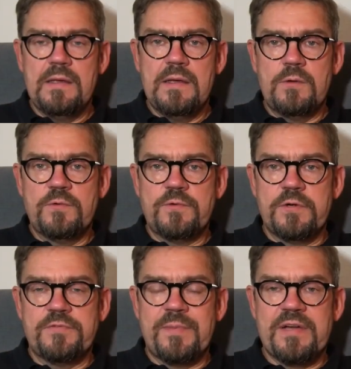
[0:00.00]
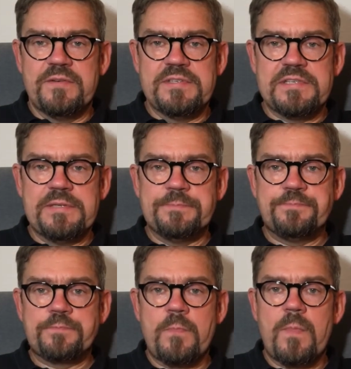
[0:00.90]
Hallo Freunde von meiner Whisky.
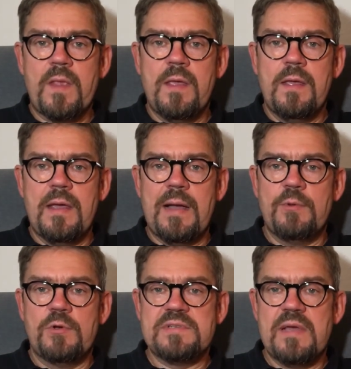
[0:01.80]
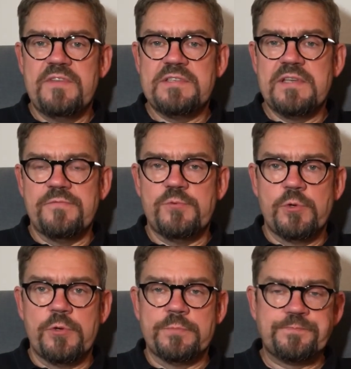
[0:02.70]
Armin aus seinem
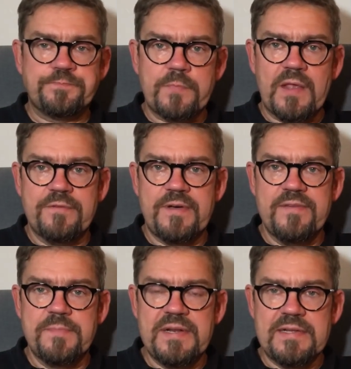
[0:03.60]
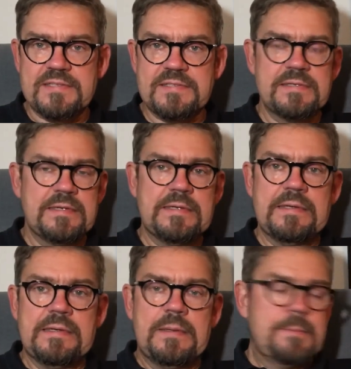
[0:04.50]
Whisky-Refugium. Five Minutes.
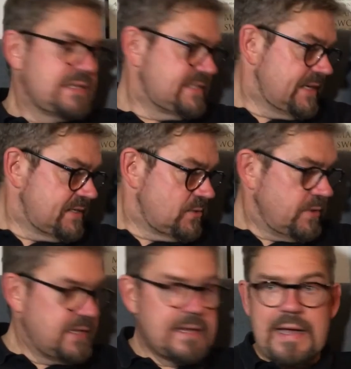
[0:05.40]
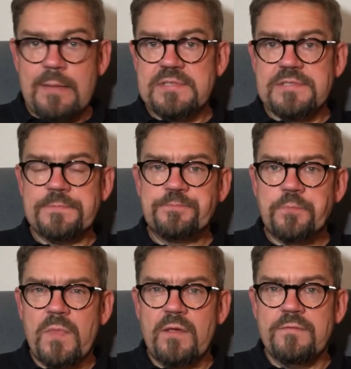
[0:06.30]
Patient des heutigen Abends,
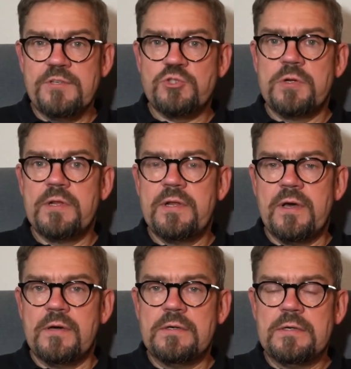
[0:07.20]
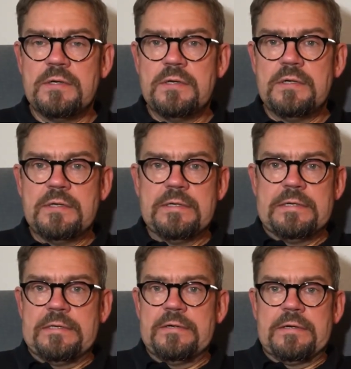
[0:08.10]
wie schon in der,
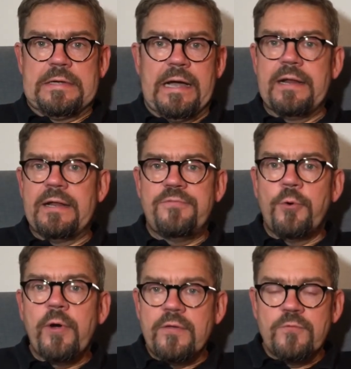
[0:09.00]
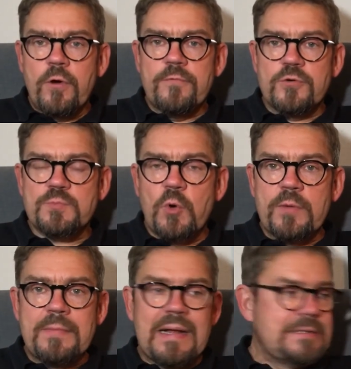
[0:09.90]
einer der vorigen Wochen versprochen
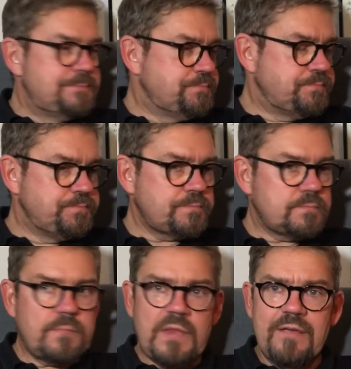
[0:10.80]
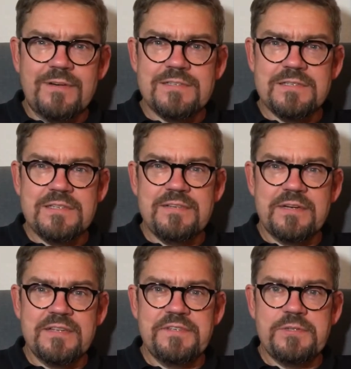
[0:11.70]
mal, weiß jetzt nicht, wann
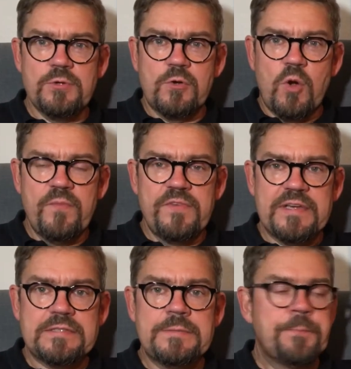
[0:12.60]
das Video kommen wird,